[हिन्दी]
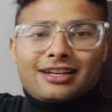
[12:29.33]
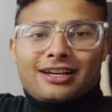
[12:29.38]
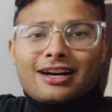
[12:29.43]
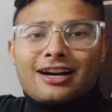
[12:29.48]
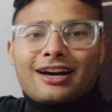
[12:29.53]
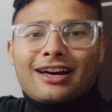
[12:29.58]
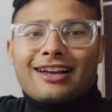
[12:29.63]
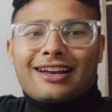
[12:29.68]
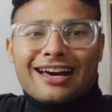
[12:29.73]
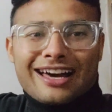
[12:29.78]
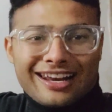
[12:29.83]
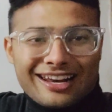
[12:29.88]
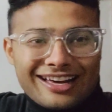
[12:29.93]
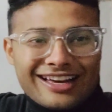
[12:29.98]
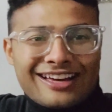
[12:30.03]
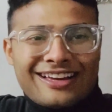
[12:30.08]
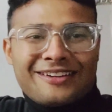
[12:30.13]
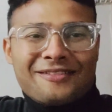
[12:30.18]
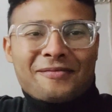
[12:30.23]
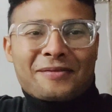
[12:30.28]
हाँ
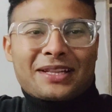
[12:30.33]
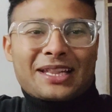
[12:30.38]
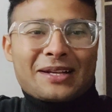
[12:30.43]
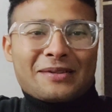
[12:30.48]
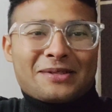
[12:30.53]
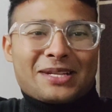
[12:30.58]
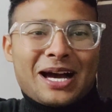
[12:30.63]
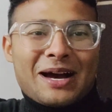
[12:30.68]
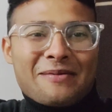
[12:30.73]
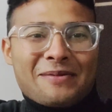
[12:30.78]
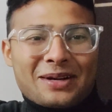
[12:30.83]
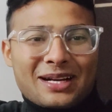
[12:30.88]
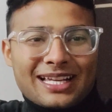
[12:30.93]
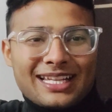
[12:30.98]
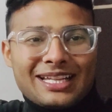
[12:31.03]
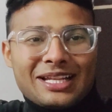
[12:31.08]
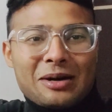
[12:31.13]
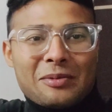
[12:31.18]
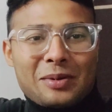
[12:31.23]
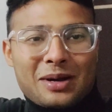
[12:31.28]
नाला मतलब जहाँ पर
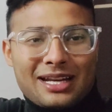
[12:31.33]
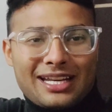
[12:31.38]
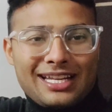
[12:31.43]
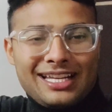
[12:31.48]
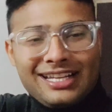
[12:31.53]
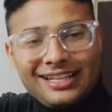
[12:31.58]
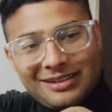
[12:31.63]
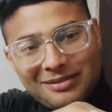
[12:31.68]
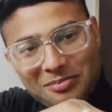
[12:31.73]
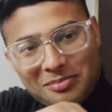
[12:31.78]
गंदा पानी